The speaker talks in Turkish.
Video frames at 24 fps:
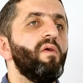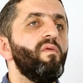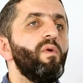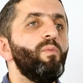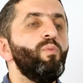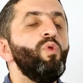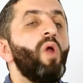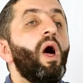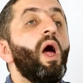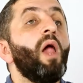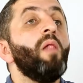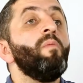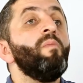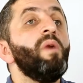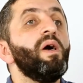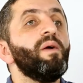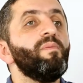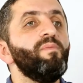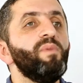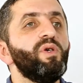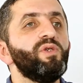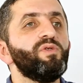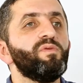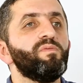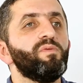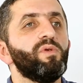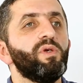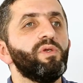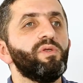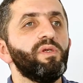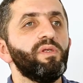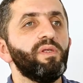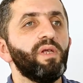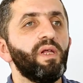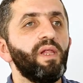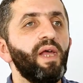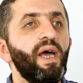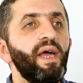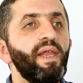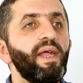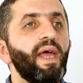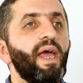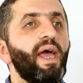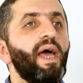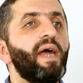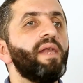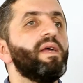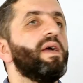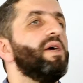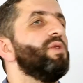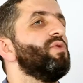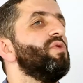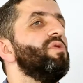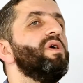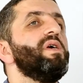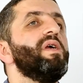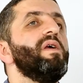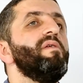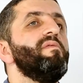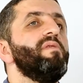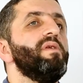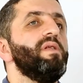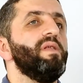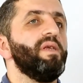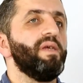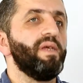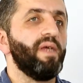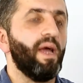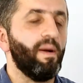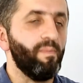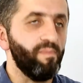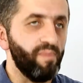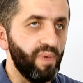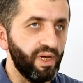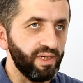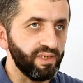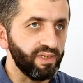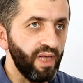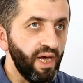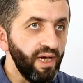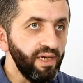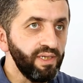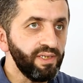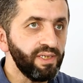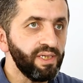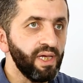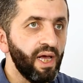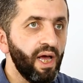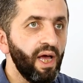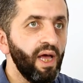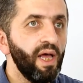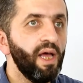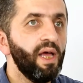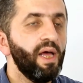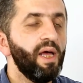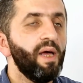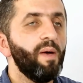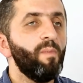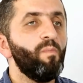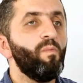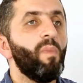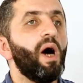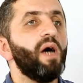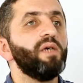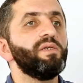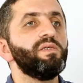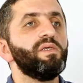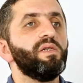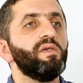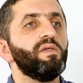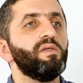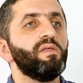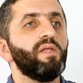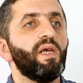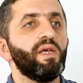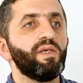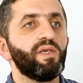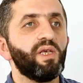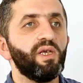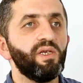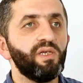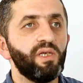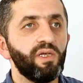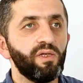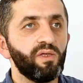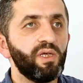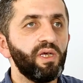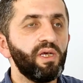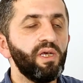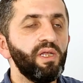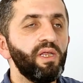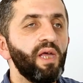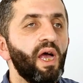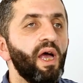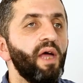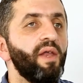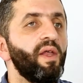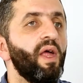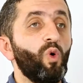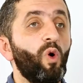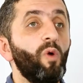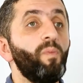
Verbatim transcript: Ve bunu almak mecburiyetindeler. Eğer Katolik evliliği yapmazlarsa maaşlarından kesinti gider.